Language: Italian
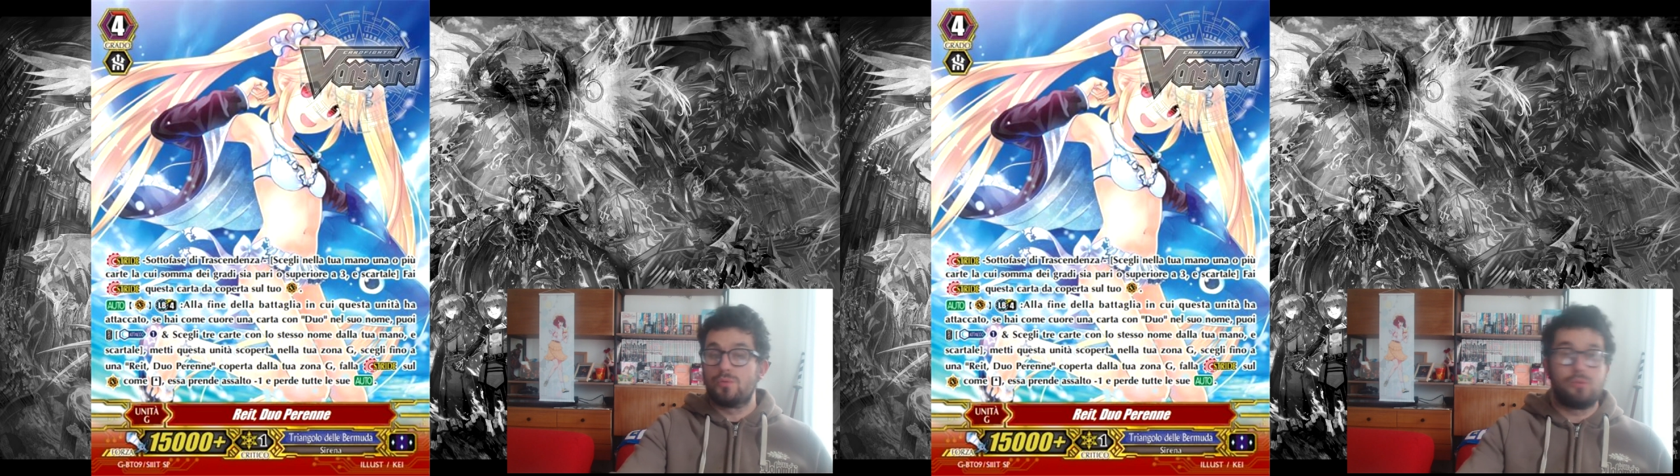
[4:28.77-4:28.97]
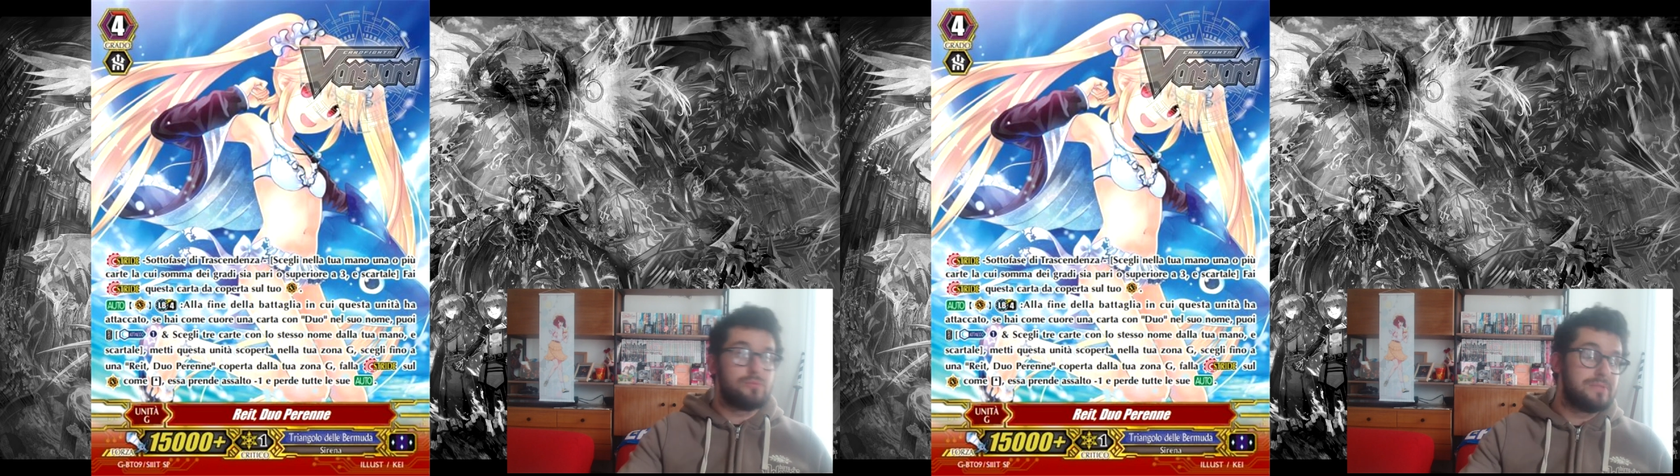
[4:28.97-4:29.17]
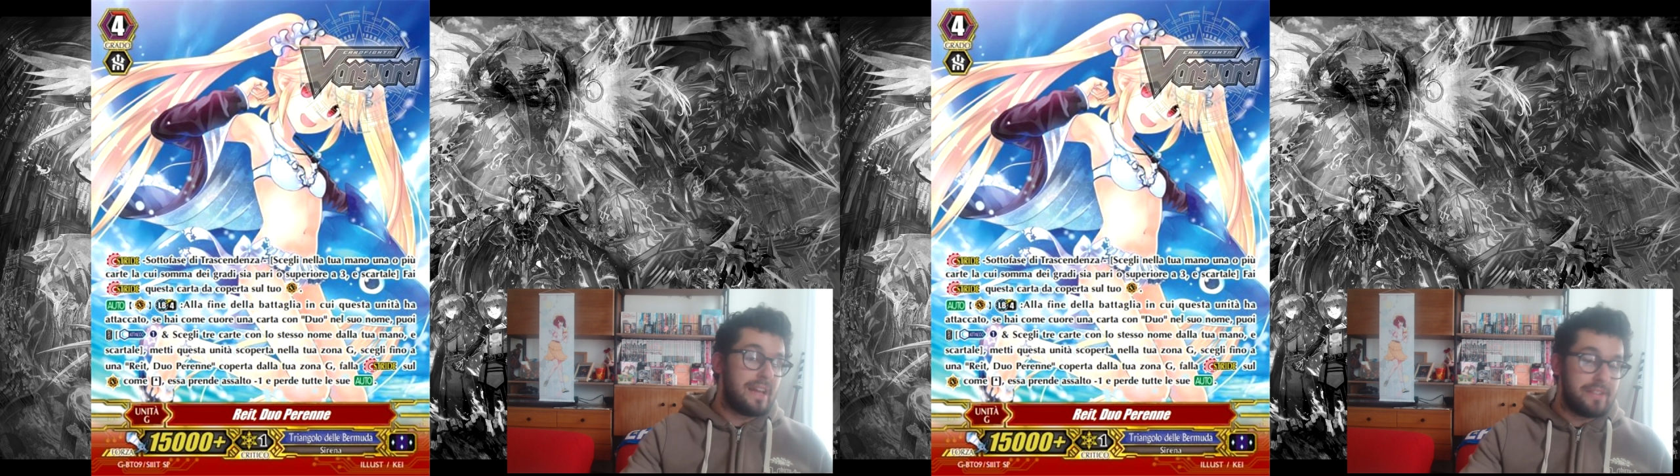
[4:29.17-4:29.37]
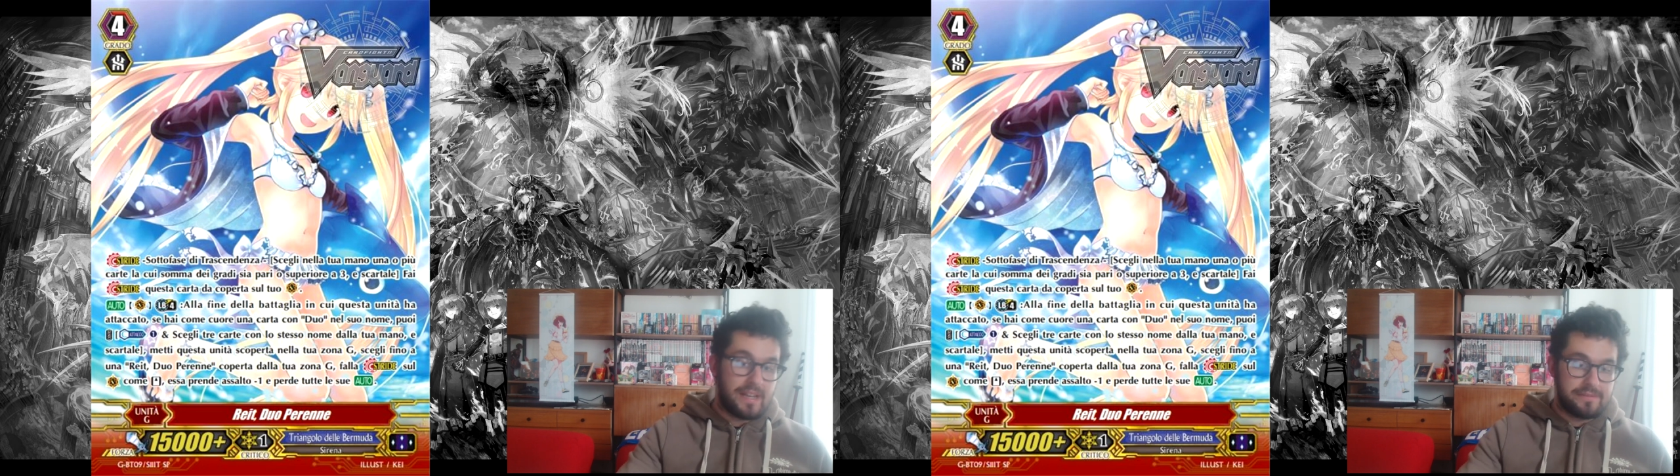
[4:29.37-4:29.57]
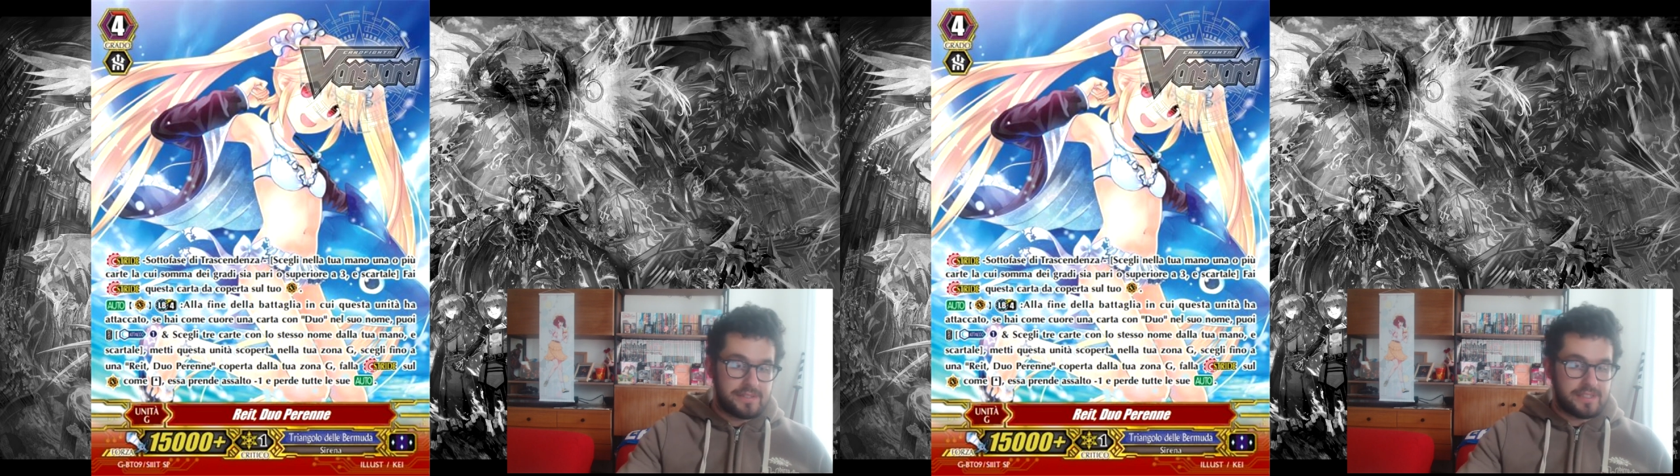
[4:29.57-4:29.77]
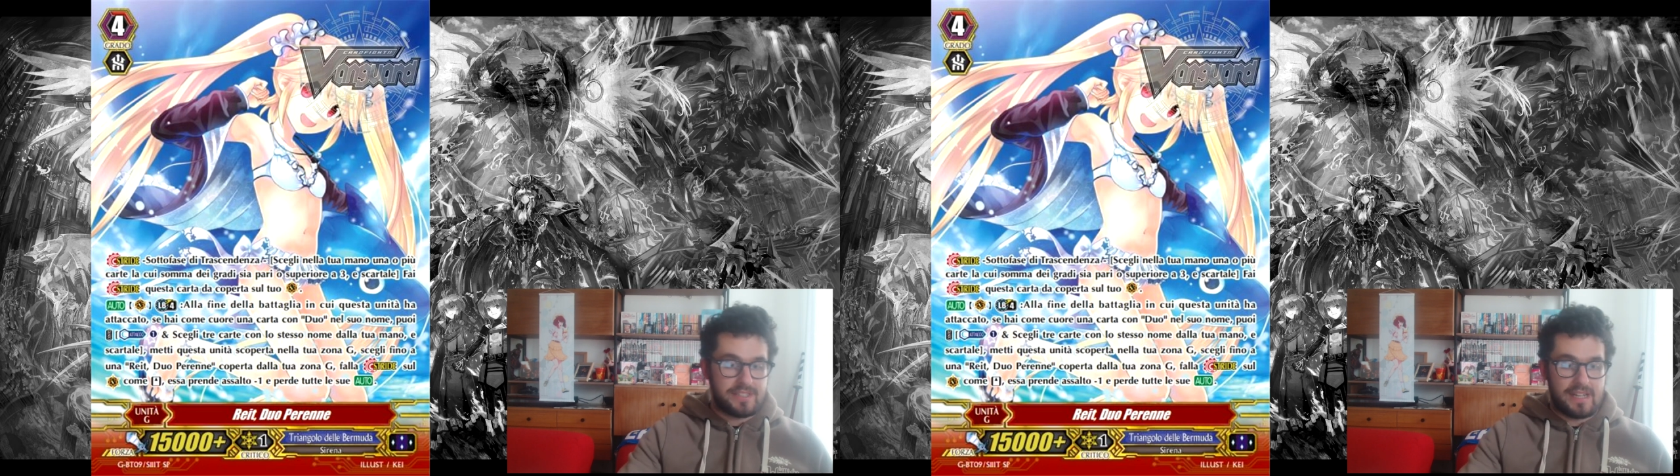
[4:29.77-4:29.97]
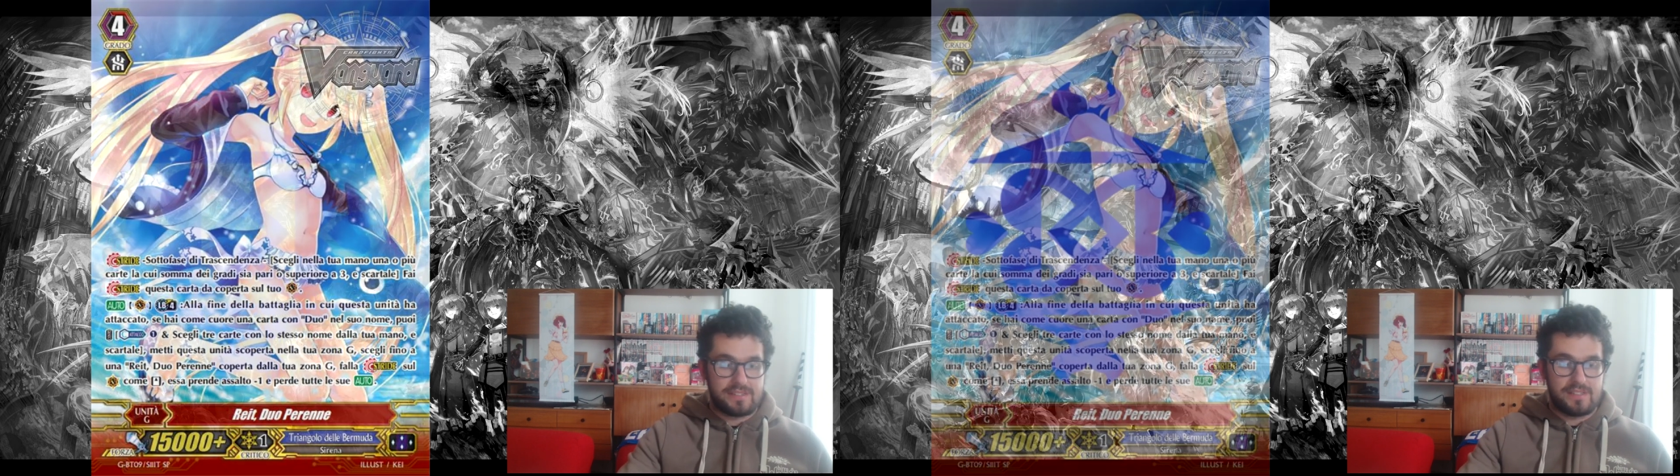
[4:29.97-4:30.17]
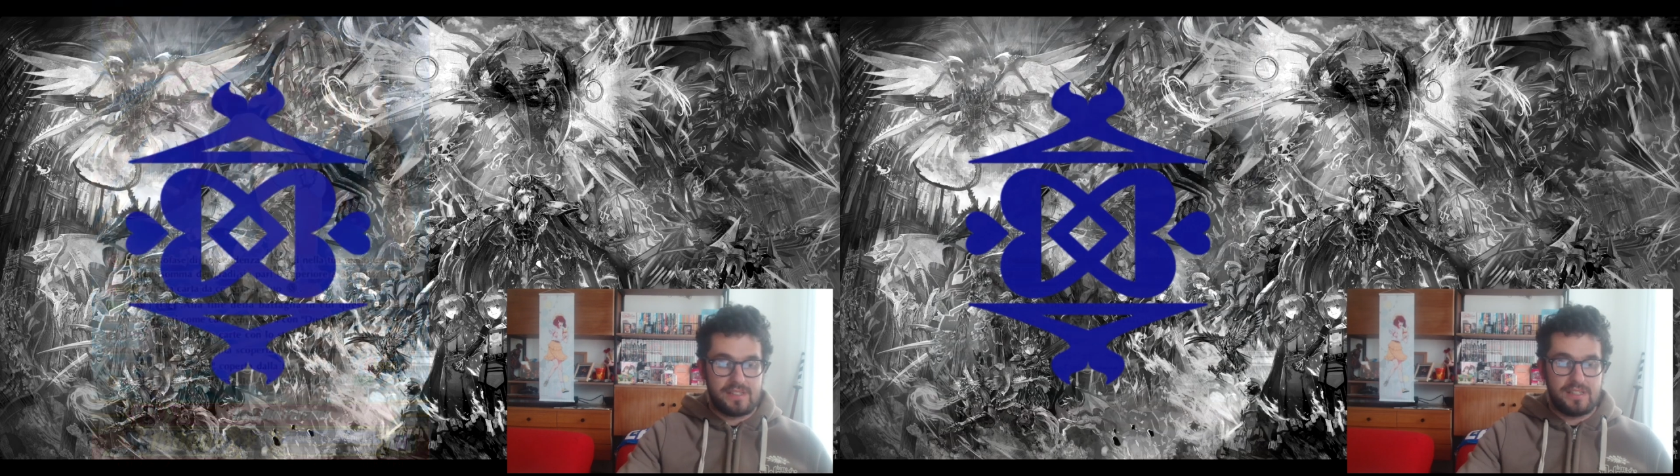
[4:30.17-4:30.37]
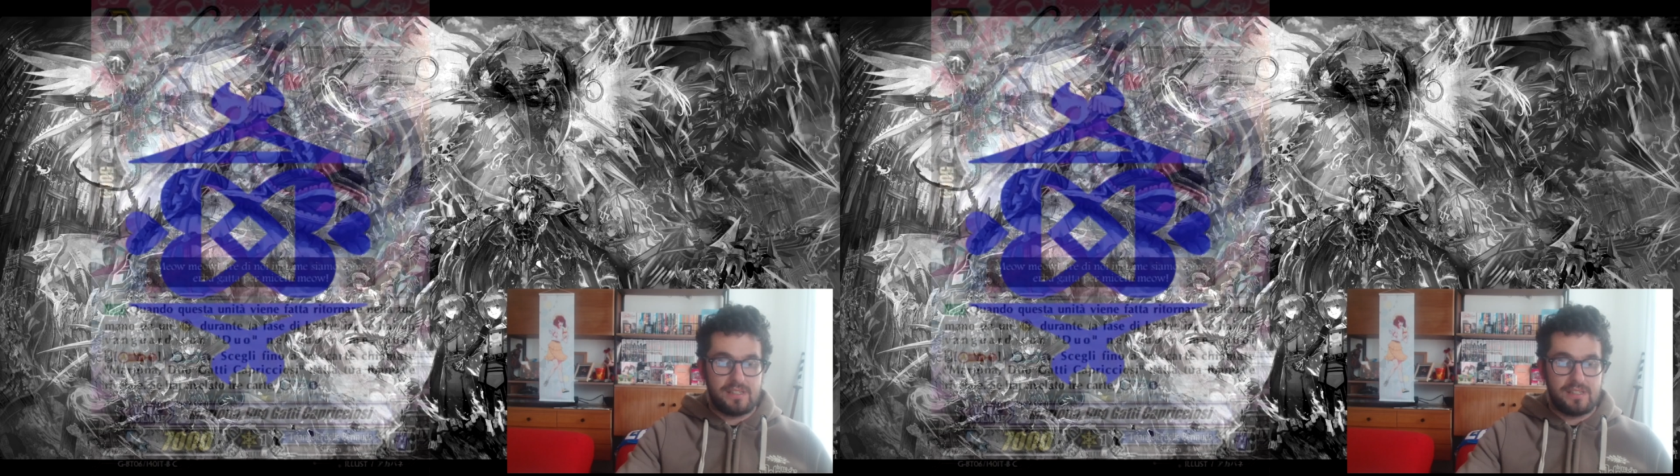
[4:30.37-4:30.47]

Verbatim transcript: un heavy counter charge in